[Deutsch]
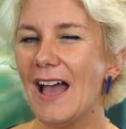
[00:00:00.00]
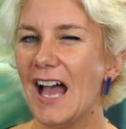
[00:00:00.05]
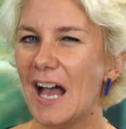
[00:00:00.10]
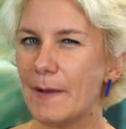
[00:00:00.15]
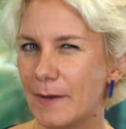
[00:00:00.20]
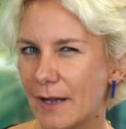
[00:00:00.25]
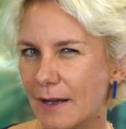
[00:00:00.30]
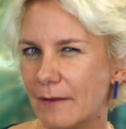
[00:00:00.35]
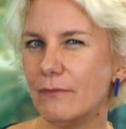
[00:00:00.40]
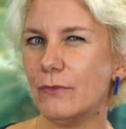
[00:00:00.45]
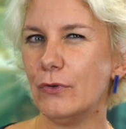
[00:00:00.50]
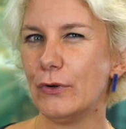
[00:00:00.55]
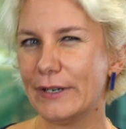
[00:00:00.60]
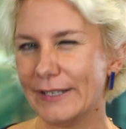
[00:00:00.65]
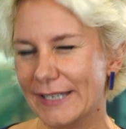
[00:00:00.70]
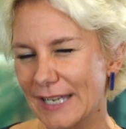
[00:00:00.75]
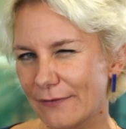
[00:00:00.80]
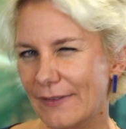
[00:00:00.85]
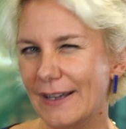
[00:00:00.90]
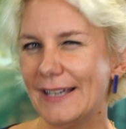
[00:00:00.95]
aber
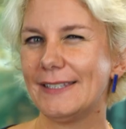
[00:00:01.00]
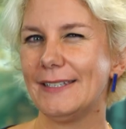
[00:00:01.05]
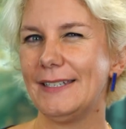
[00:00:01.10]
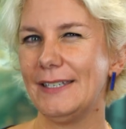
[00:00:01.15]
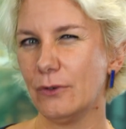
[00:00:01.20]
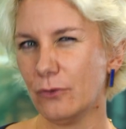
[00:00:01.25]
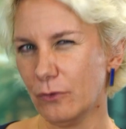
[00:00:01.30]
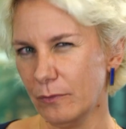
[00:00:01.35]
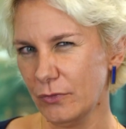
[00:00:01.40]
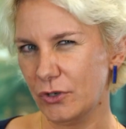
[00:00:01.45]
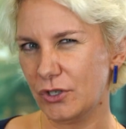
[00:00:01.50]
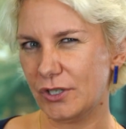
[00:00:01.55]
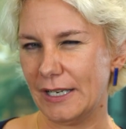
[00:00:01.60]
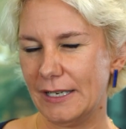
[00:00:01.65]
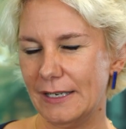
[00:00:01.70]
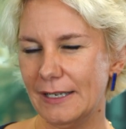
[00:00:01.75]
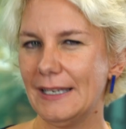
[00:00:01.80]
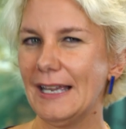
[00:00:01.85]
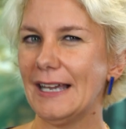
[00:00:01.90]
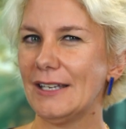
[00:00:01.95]
möglicherweise die
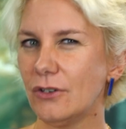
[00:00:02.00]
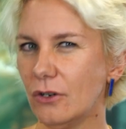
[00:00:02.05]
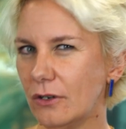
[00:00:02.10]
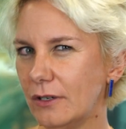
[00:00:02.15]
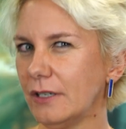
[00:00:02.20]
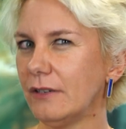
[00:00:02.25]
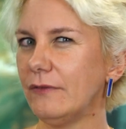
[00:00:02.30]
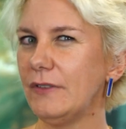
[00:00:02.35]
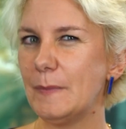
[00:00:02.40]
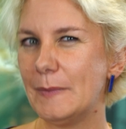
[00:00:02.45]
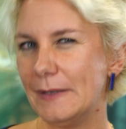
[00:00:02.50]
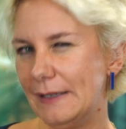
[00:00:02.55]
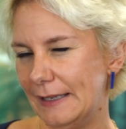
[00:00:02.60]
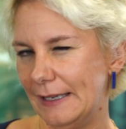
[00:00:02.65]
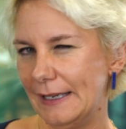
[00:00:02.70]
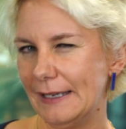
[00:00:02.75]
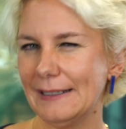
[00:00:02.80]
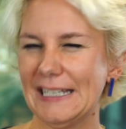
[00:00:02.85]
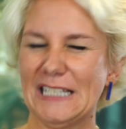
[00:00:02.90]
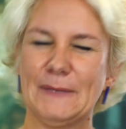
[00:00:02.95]
Umstände ja doch irgendwie
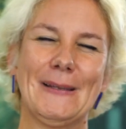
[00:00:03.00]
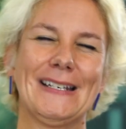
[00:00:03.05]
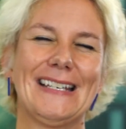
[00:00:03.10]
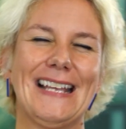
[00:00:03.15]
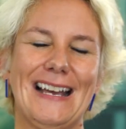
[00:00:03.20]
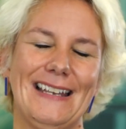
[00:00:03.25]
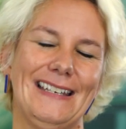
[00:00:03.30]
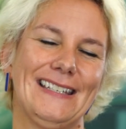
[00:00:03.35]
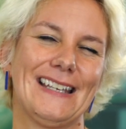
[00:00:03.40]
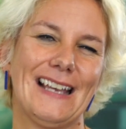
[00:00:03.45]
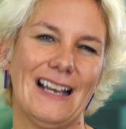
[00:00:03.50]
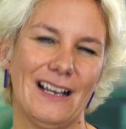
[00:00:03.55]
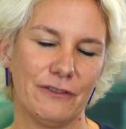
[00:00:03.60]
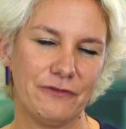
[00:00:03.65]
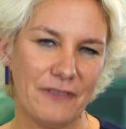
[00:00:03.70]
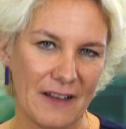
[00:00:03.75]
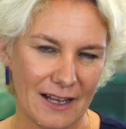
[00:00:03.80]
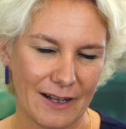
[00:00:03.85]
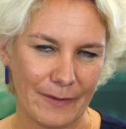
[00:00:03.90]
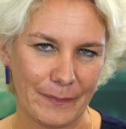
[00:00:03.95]
belegen, dass man gar nicht krank
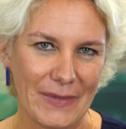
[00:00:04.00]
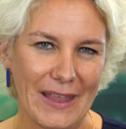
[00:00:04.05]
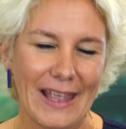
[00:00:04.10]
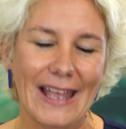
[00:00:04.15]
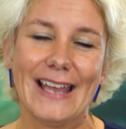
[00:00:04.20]
war.